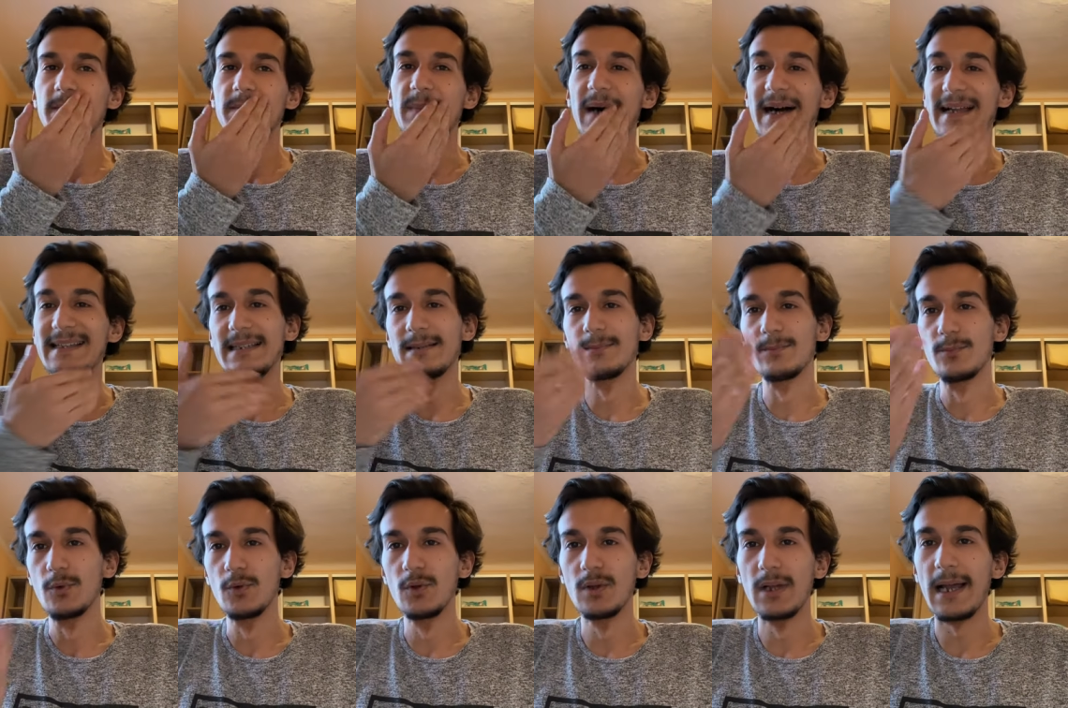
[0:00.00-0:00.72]
Ben
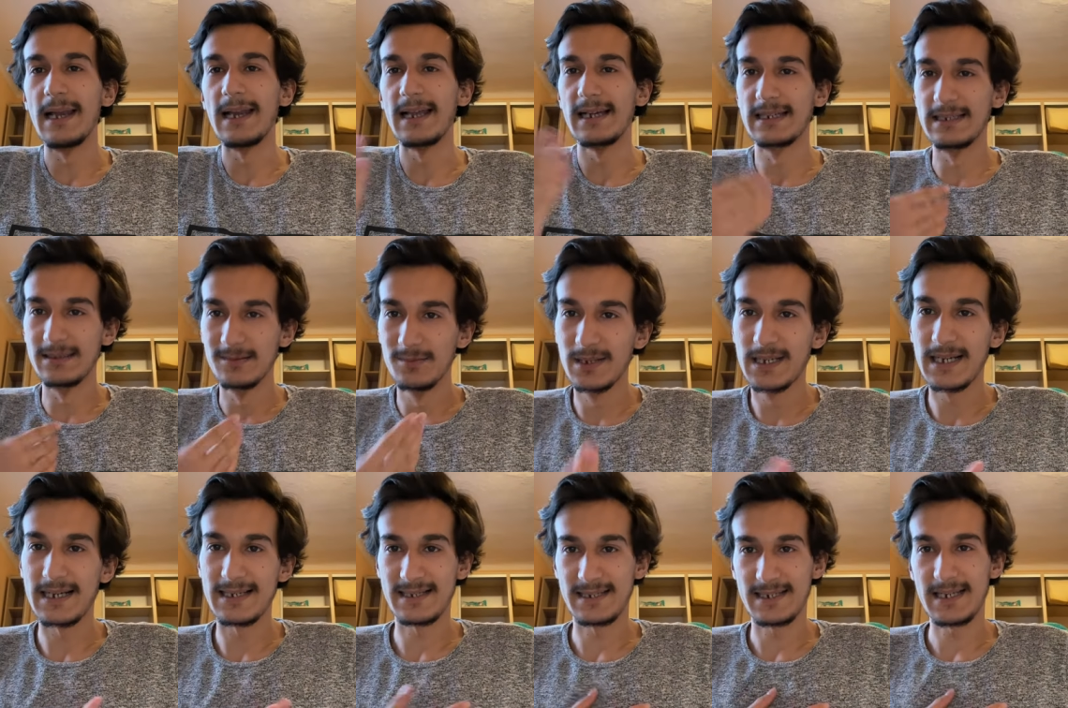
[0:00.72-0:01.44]
de bununla alakalı
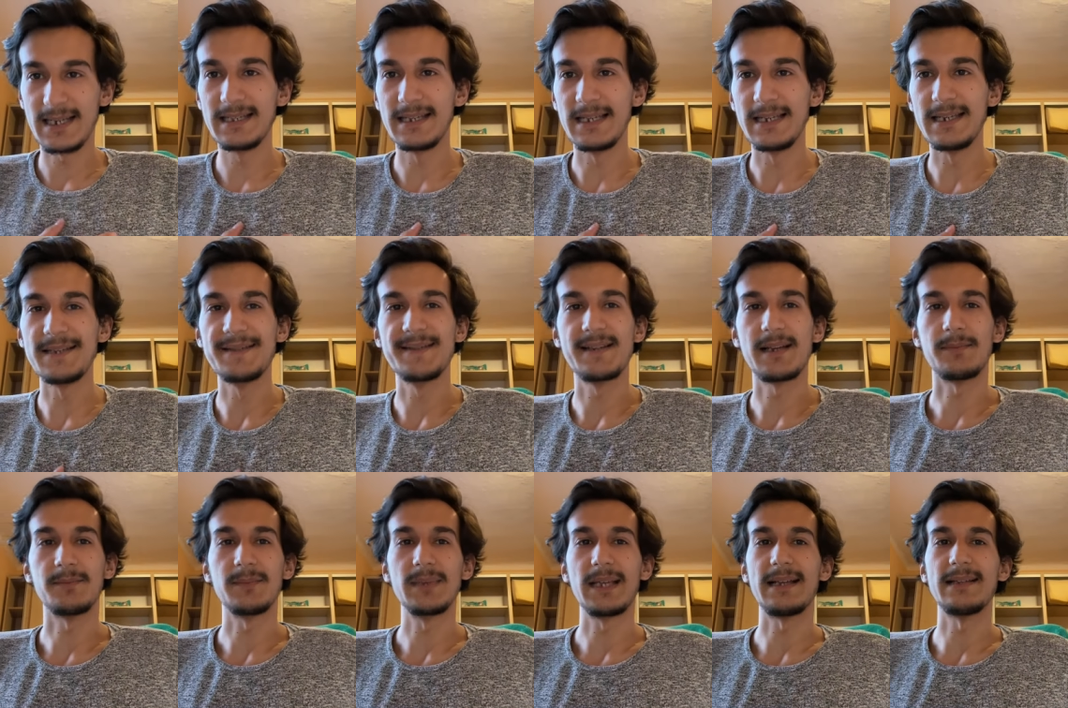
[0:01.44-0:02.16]
birkaç şey
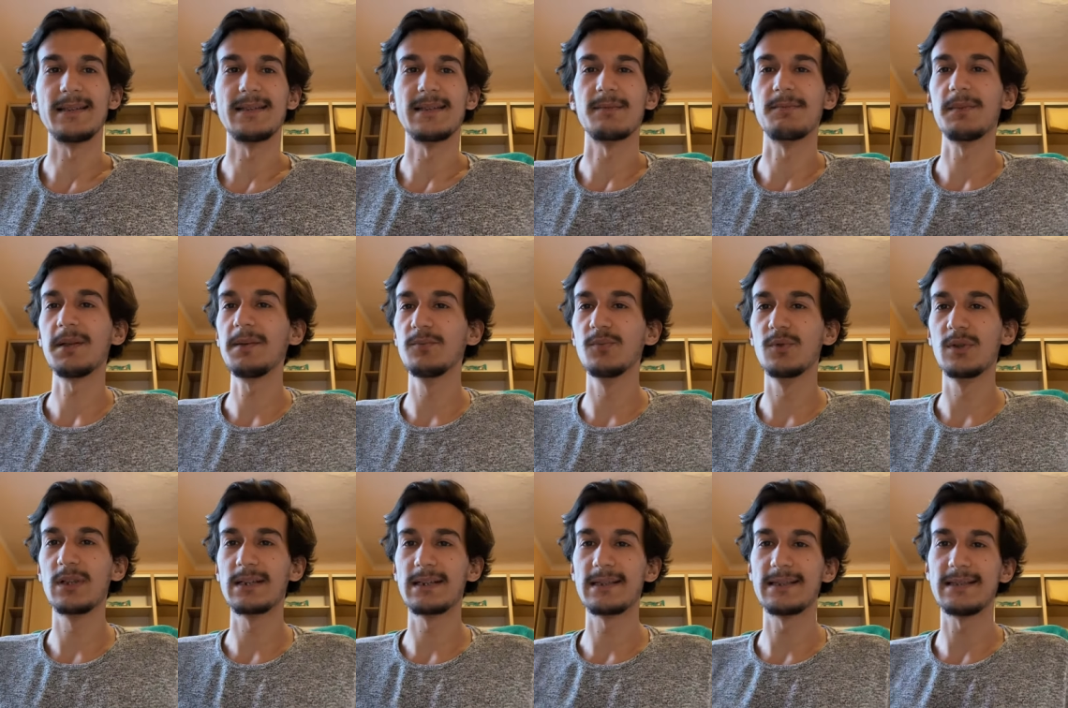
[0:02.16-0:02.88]
deneyeceğim kendi çapımda.
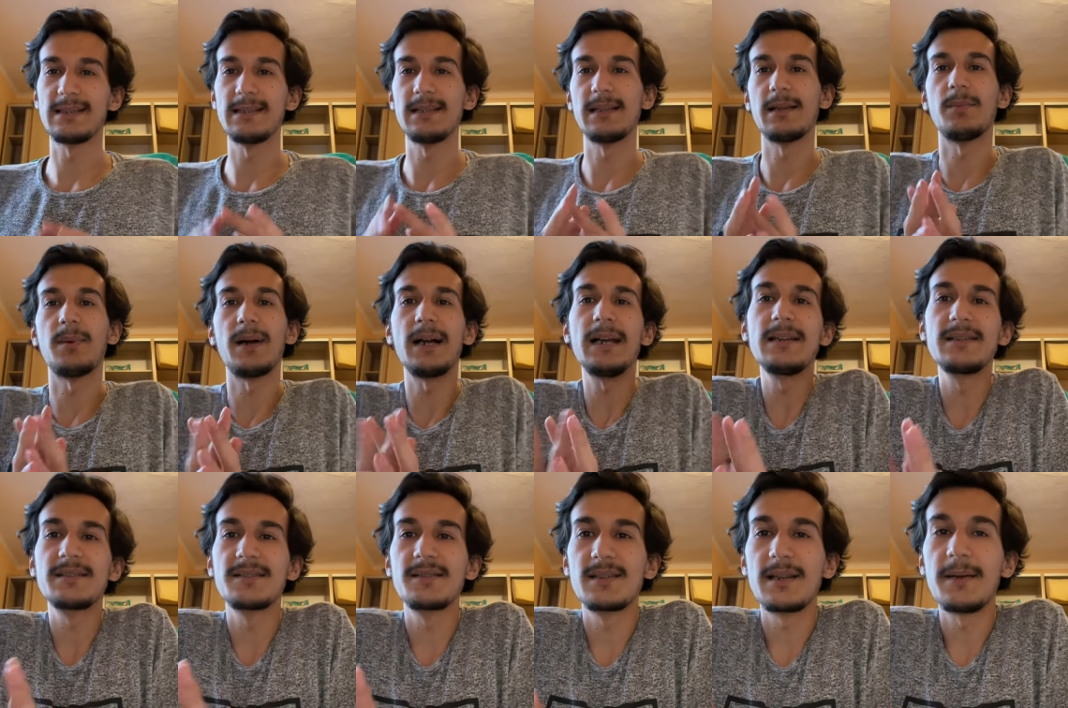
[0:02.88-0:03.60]
Bunları da sizinle
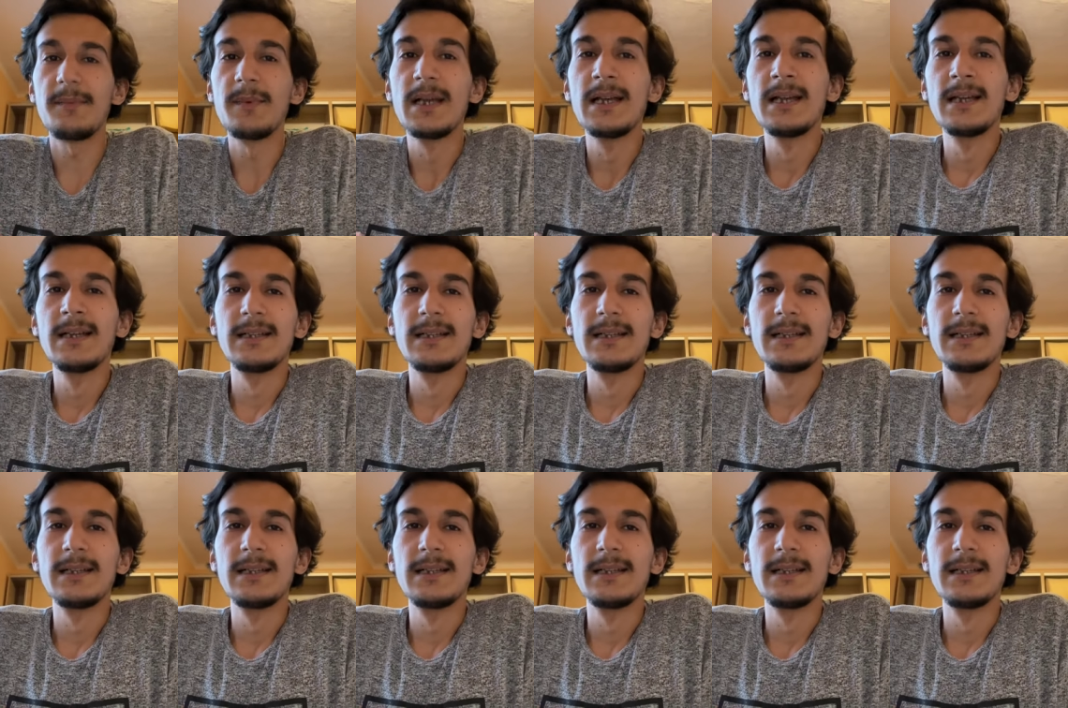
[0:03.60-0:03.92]
paylaşacağım.